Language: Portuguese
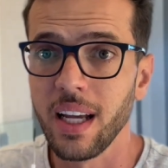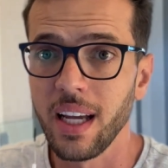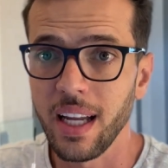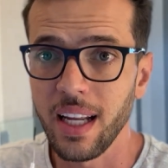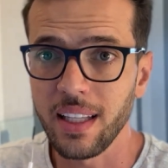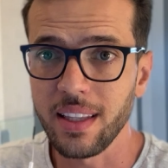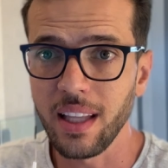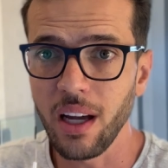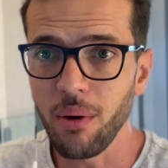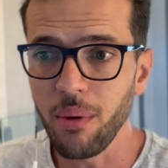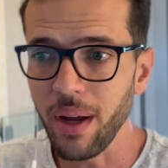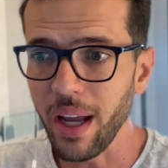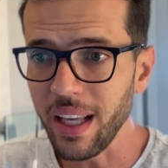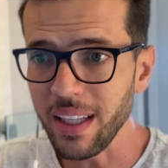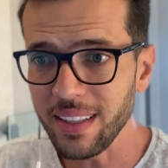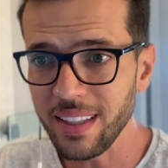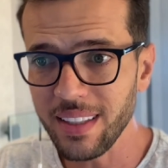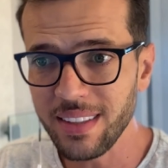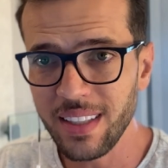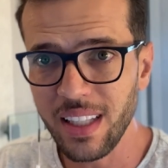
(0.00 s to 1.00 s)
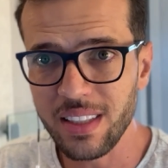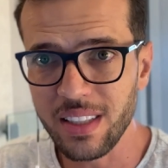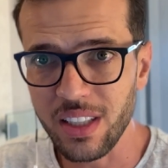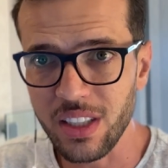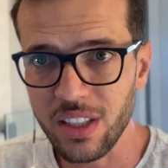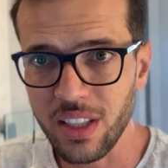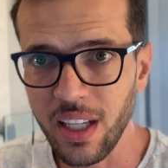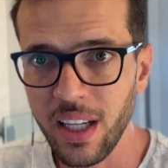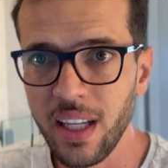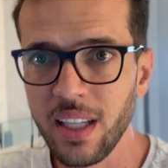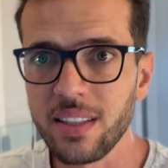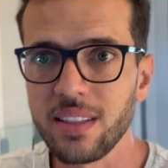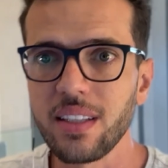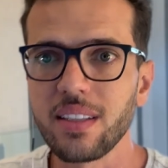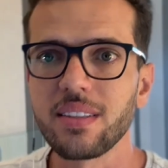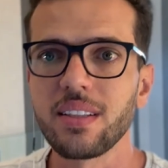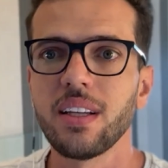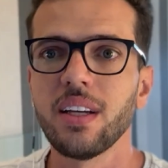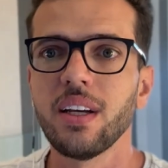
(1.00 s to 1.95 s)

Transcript: Então essas exigências